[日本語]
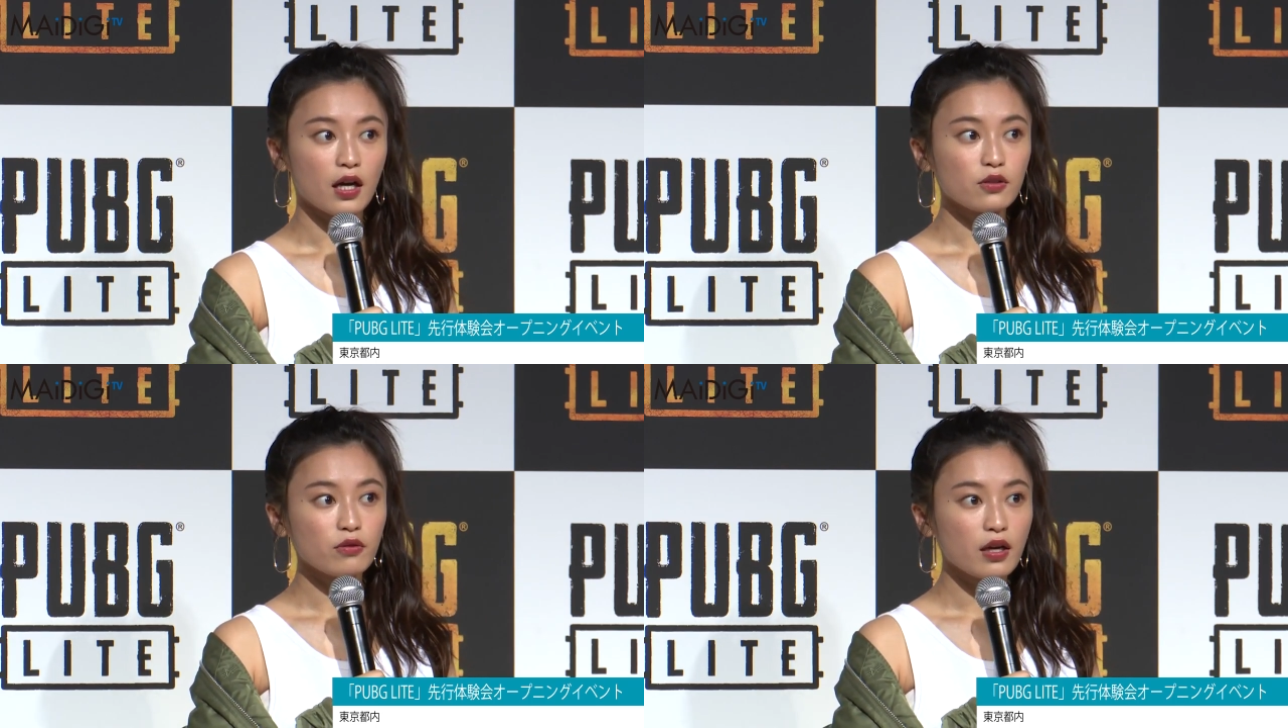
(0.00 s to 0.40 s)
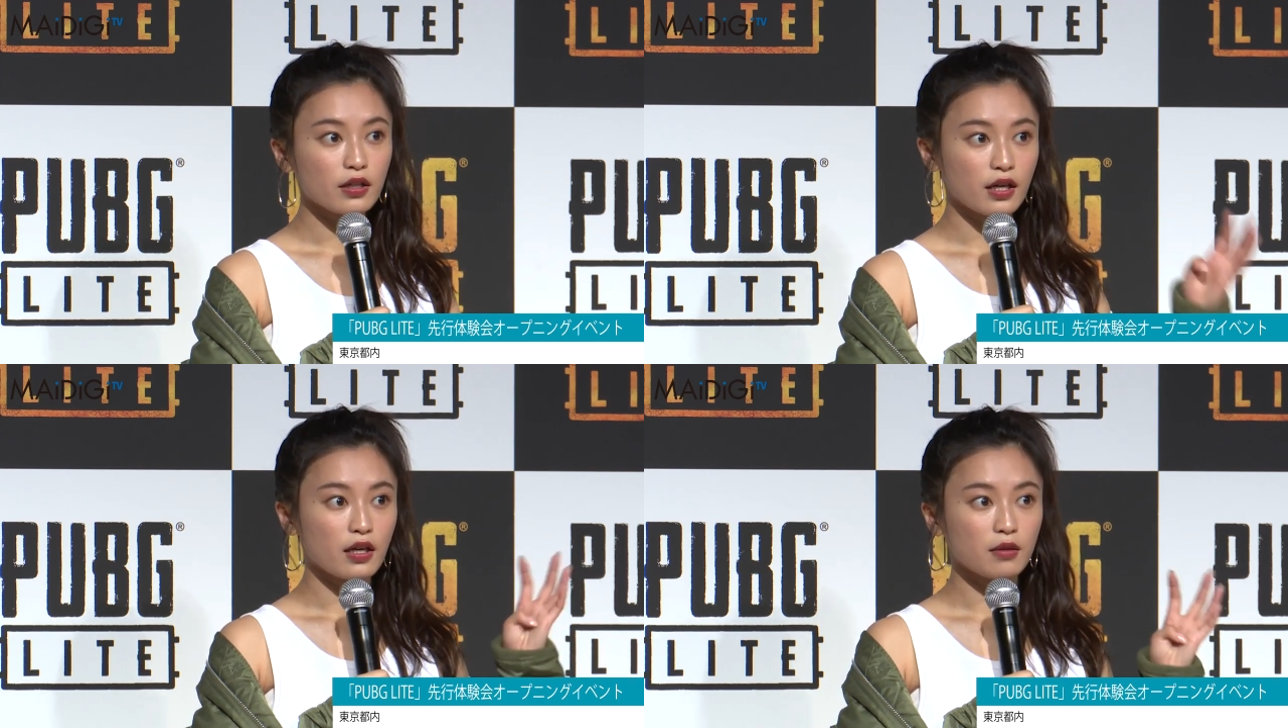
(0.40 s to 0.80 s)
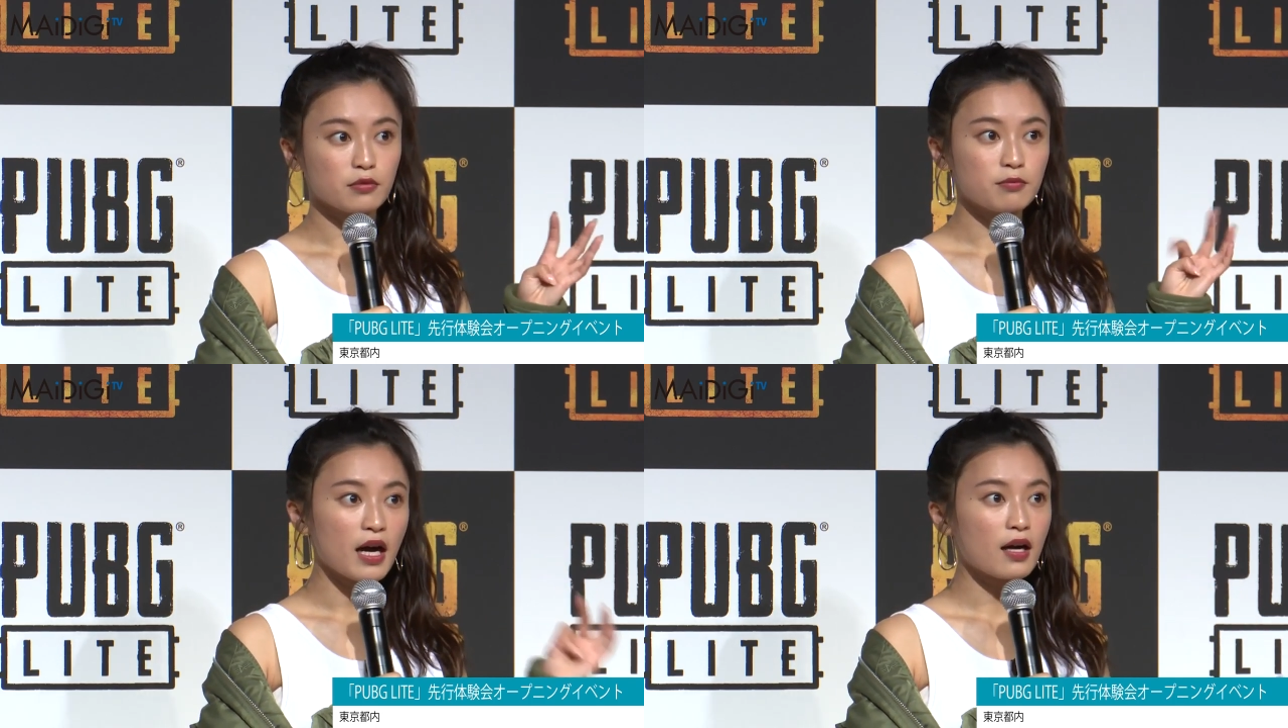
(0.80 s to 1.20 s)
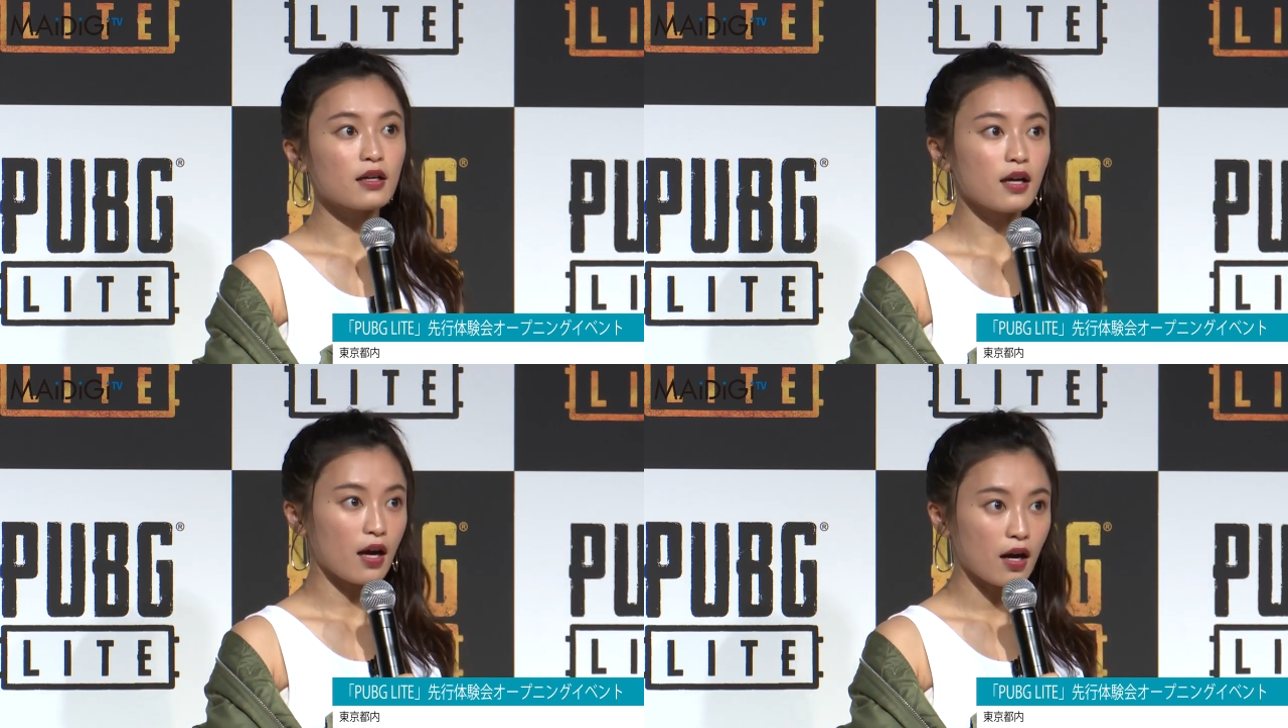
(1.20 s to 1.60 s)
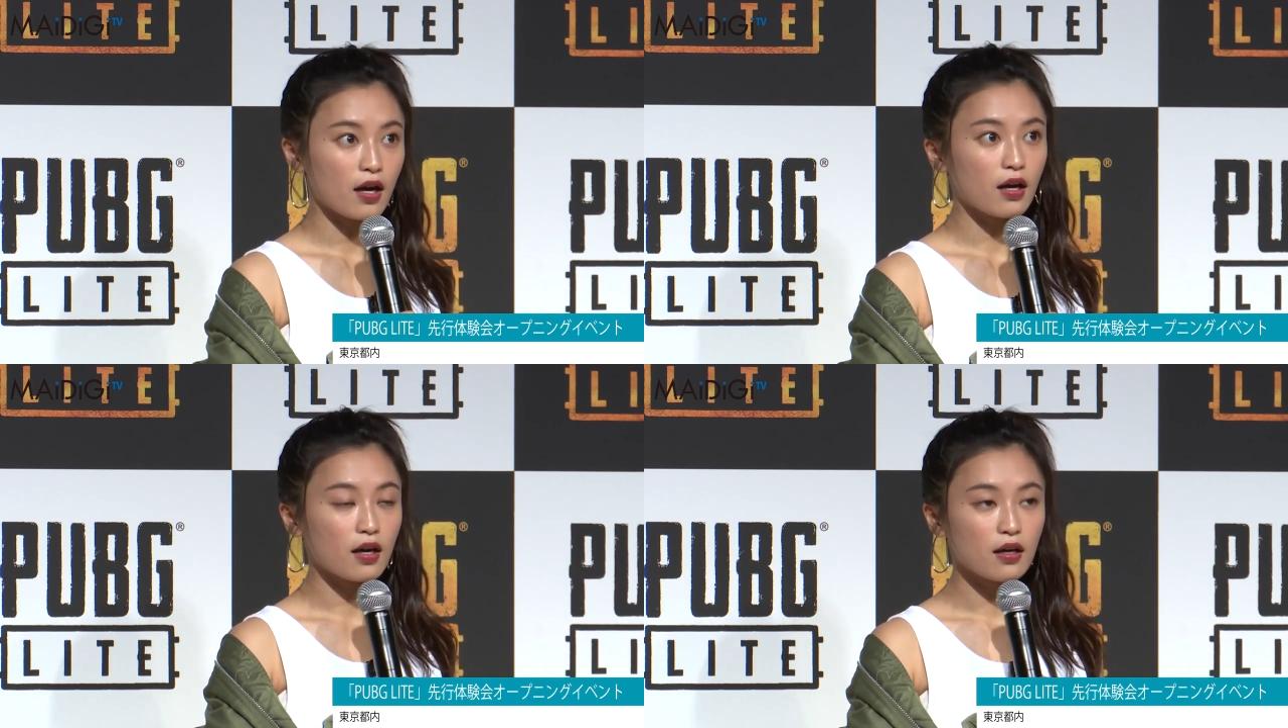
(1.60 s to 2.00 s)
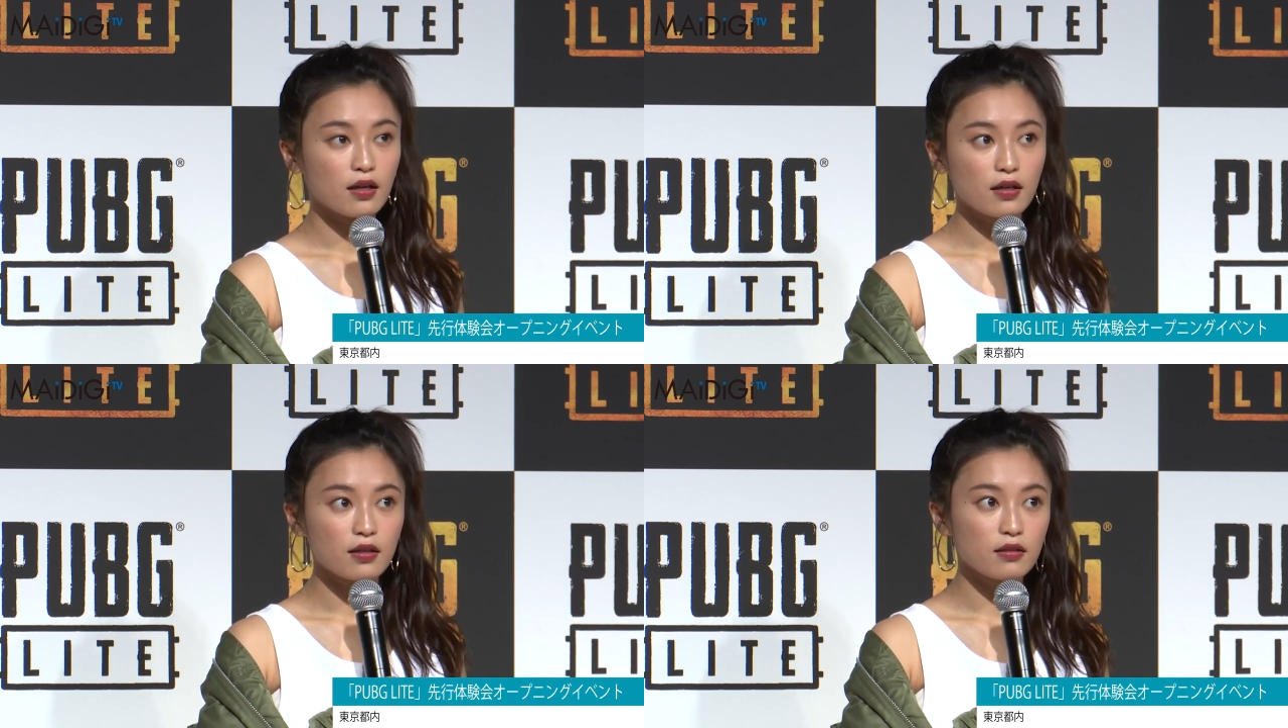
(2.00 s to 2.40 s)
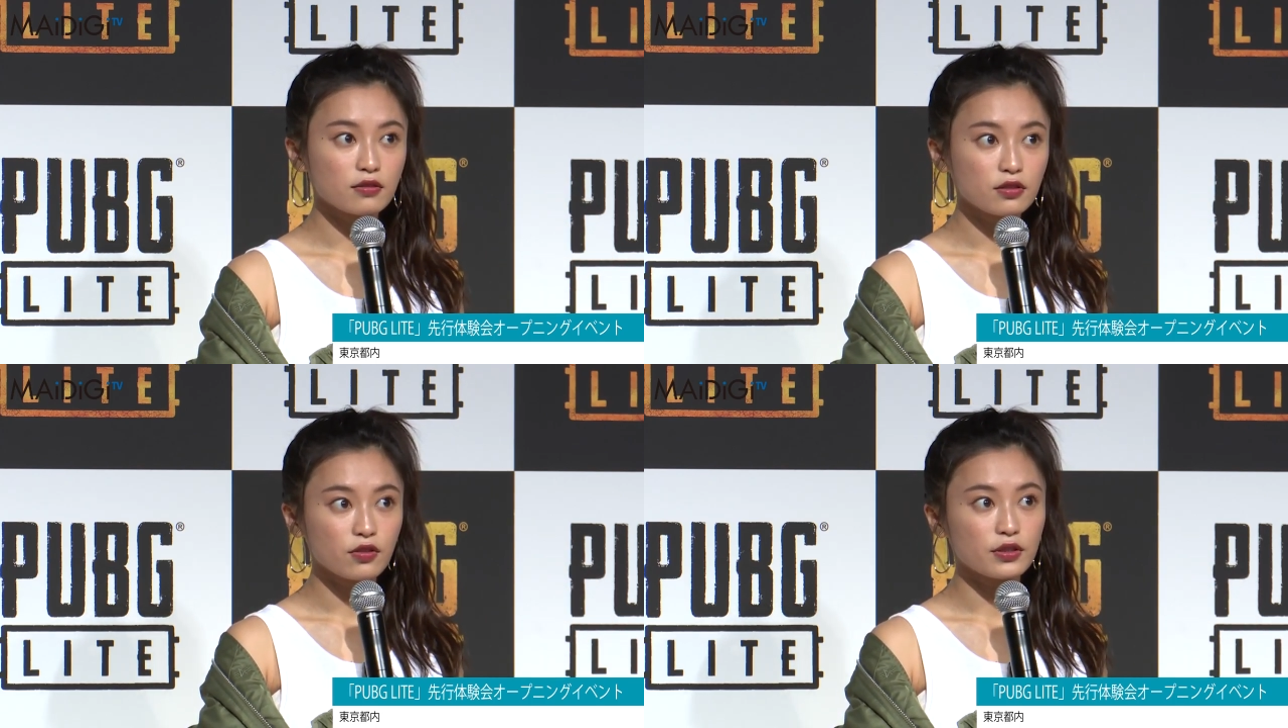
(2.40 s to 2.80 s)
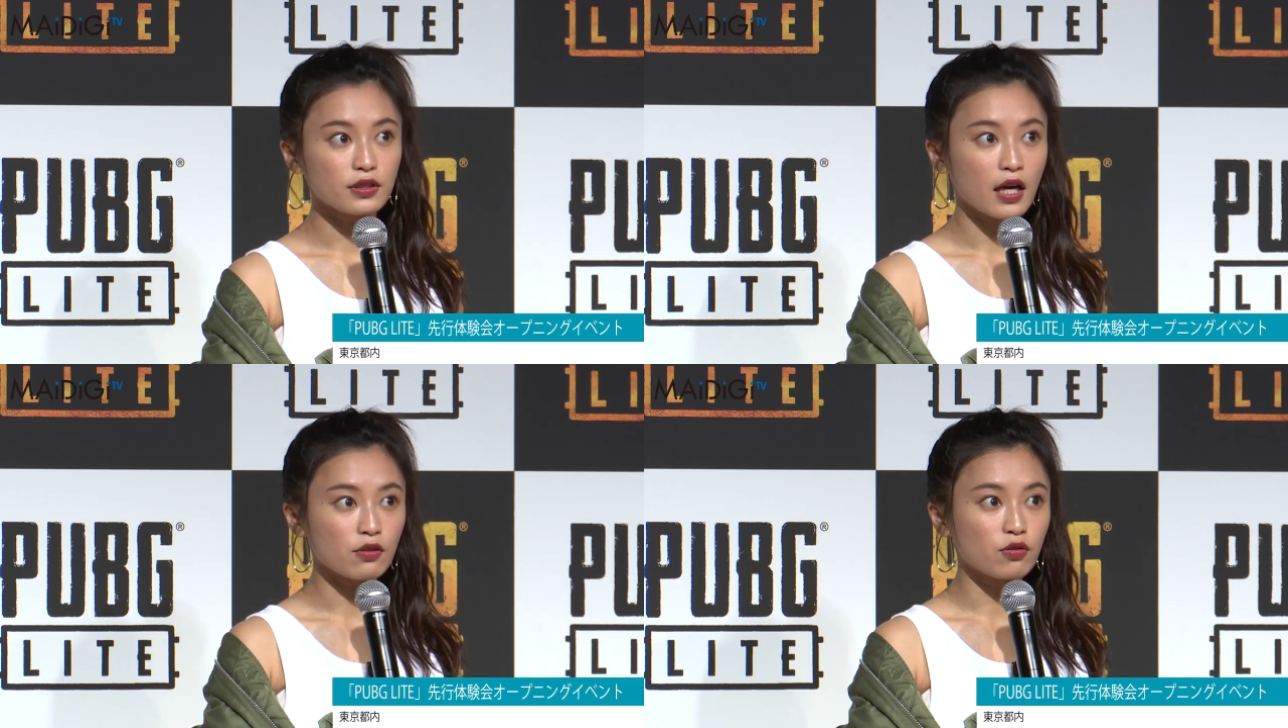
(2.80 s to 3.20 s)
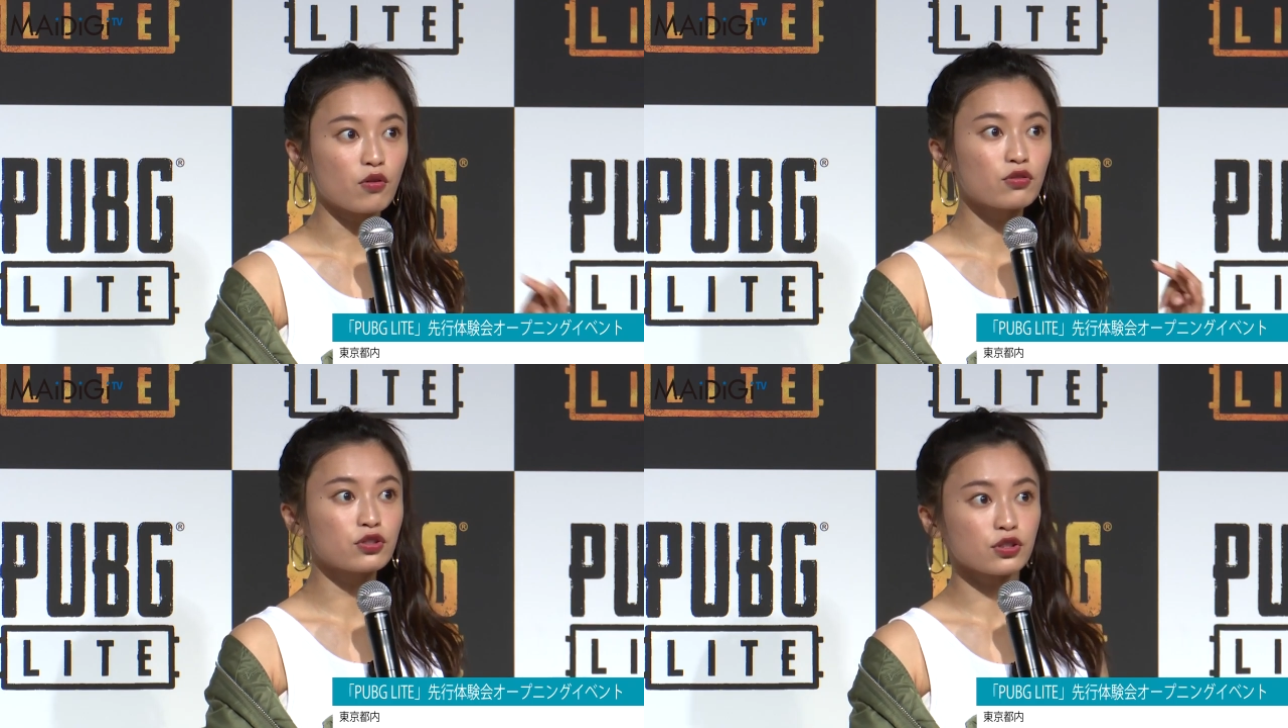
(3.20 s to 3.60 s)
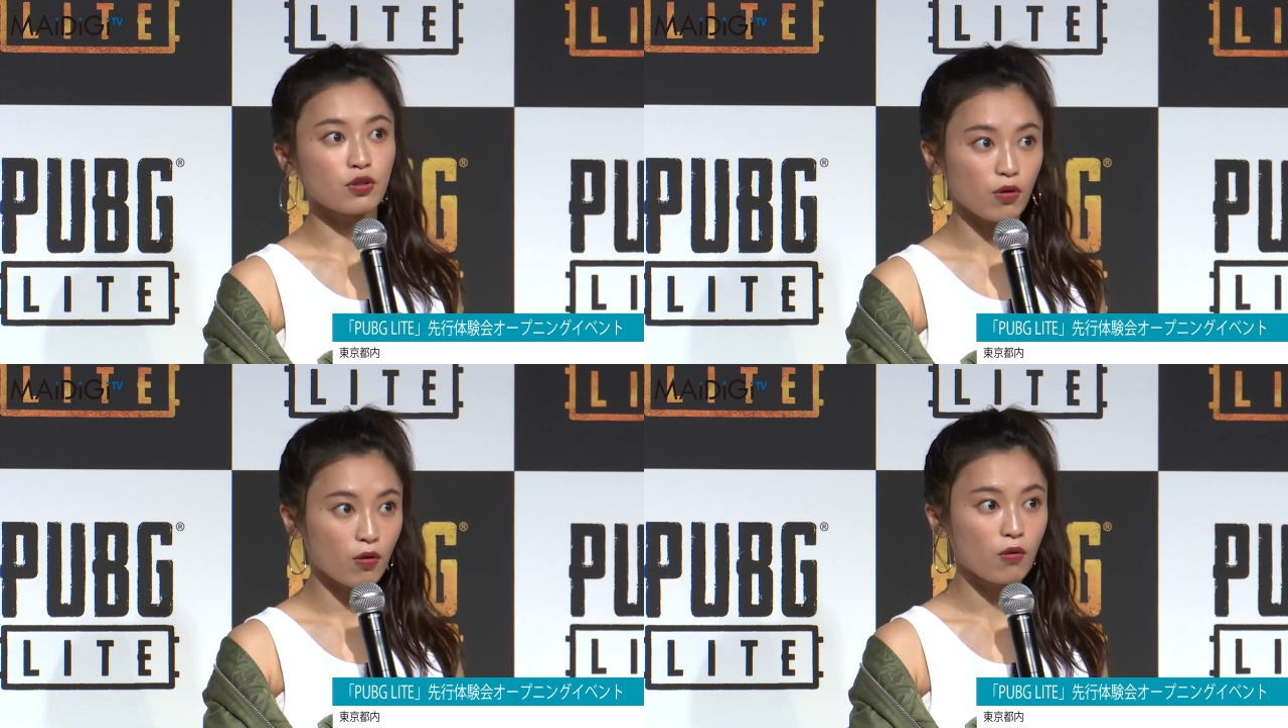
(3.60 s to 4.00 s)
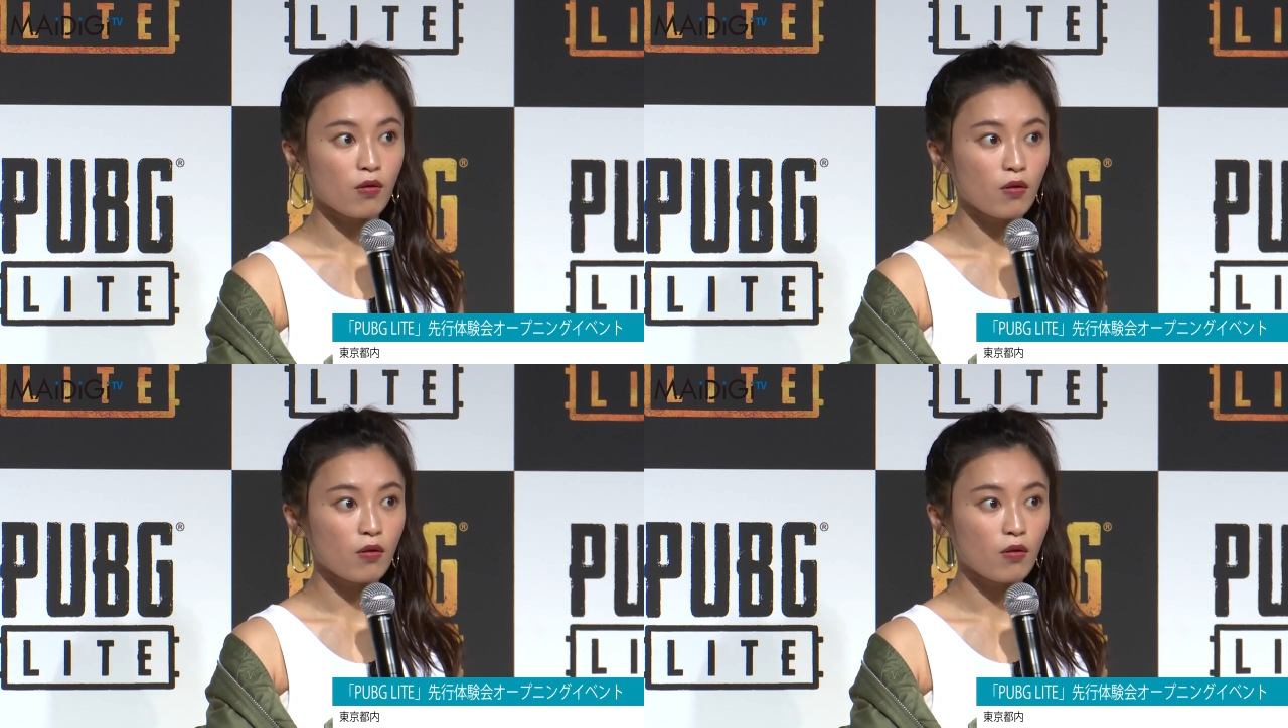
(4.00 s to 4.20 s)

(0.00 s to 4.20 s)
あとはゲーム漫画そうですねあと読書